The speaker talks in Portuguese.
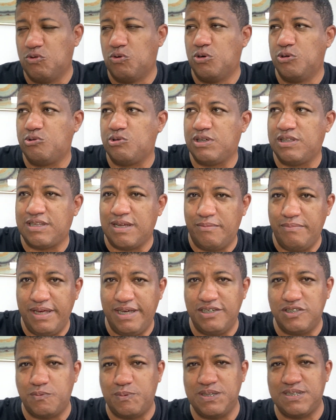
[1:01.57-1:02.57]
o outro que também
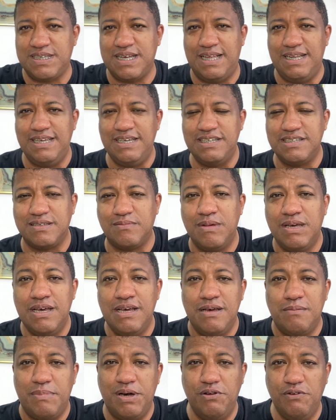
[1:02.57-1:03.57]
é especialista,
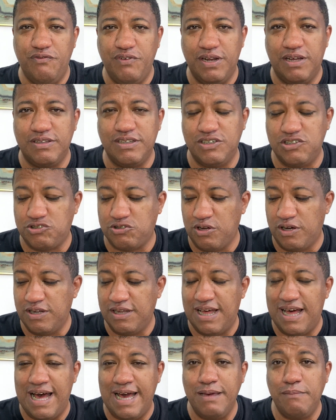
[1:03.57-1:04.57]
mas no final da
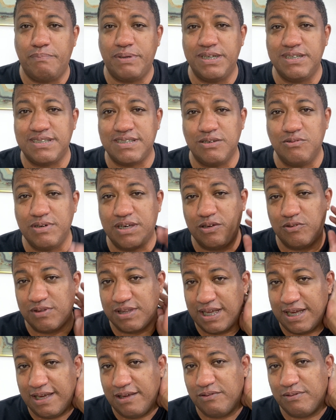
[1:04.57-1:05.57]
história a impressão que eu
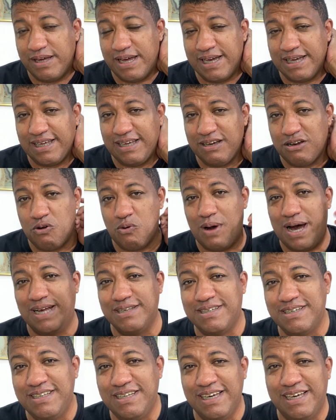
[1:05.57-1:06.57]
tenho é que
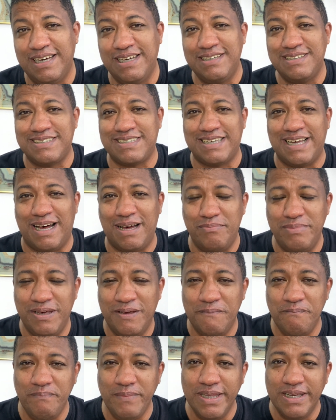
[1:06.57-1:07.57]
quase ninguém sabe
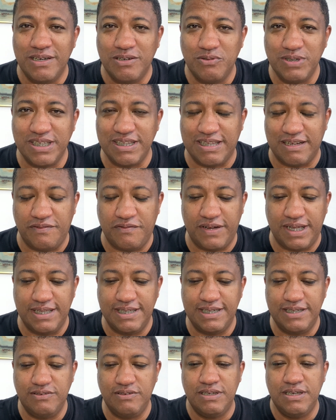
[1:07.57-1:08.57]
o que está
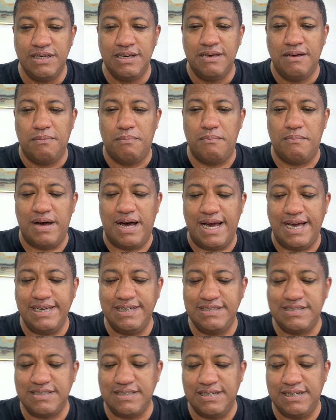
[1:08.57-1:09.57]
falando,
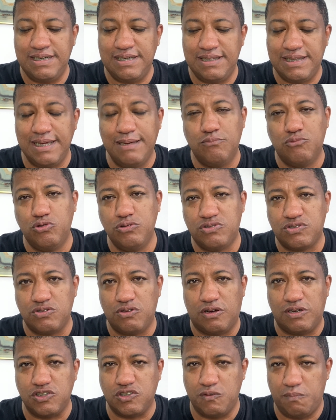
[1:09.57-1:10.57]
mas é, tem muitos,
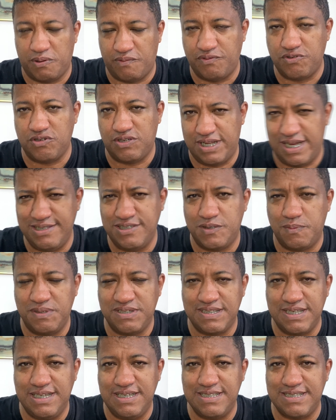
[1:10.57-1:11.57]
lógico, profissionais
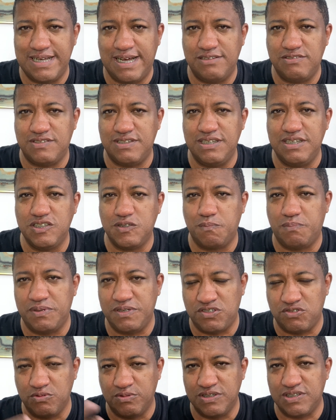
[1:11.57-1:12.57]
especializados nisso,
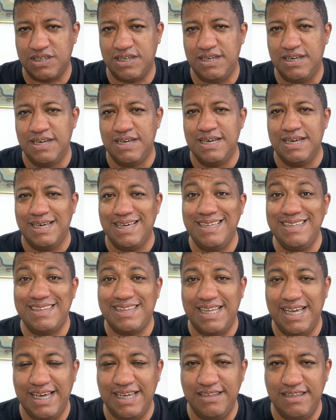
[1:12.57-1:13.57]
pessoas que
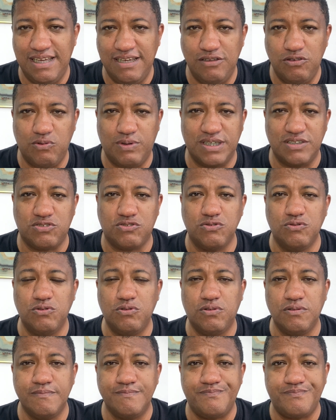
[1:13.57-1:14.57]
entendem do
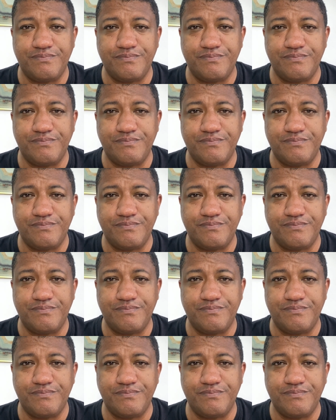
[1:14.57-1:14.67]
assunto